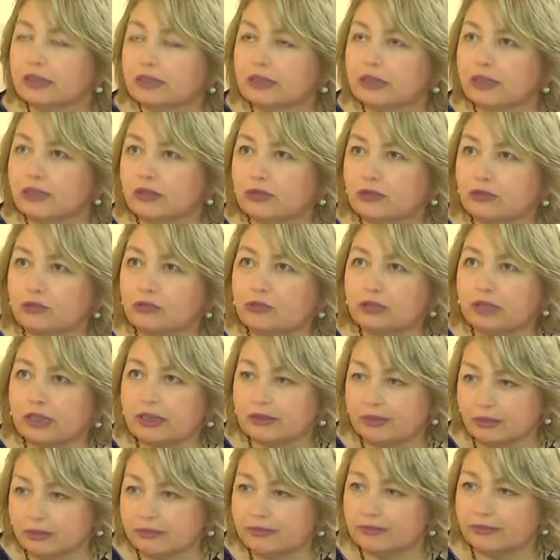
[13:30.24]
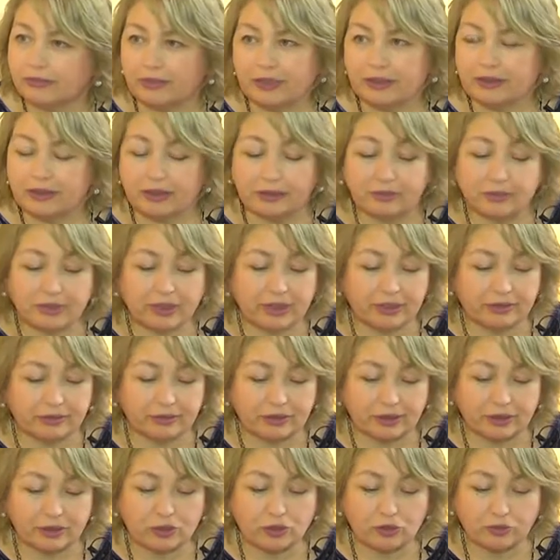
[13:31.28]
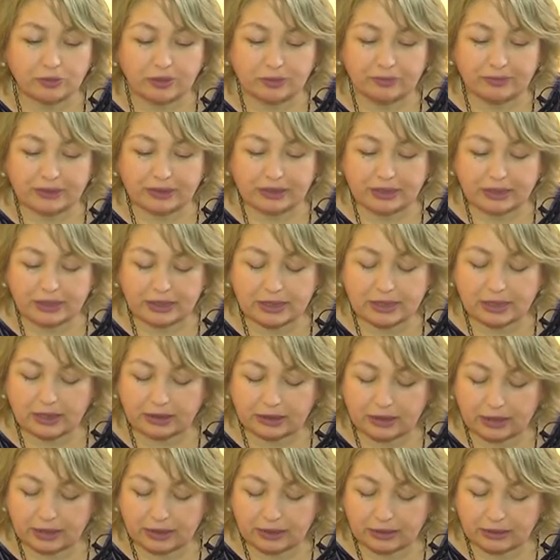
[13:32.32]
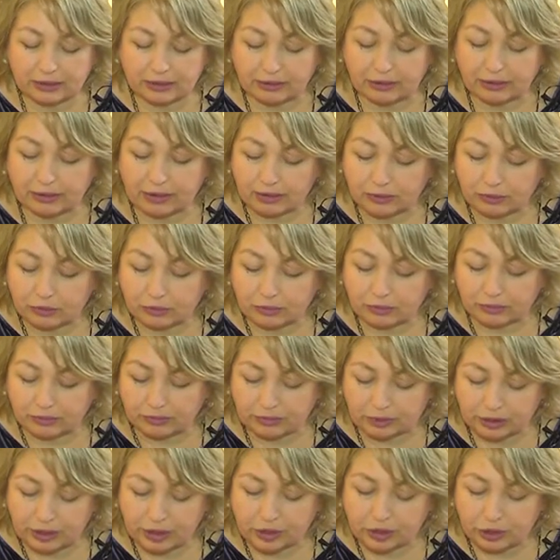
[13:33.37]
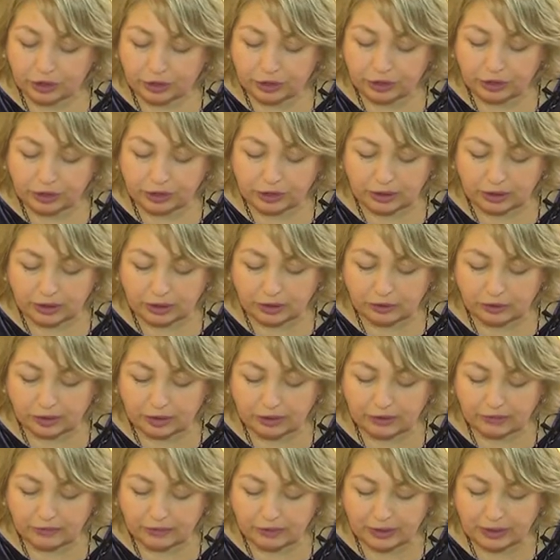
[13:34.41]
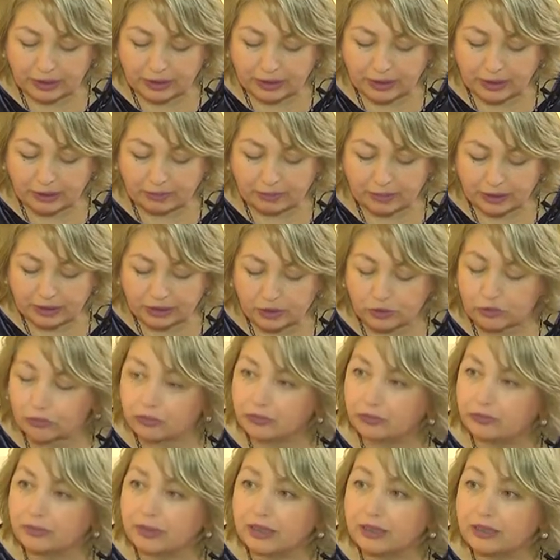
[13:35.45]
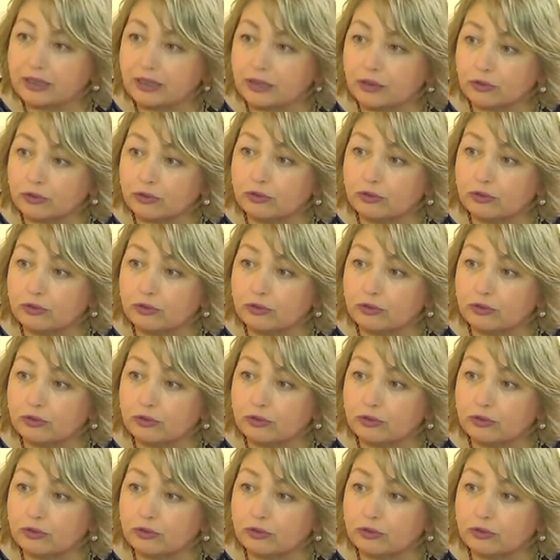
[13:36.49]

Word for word: эта гора, она меня особо потрясла. Та, э, та женщина, которая является матерью, матерью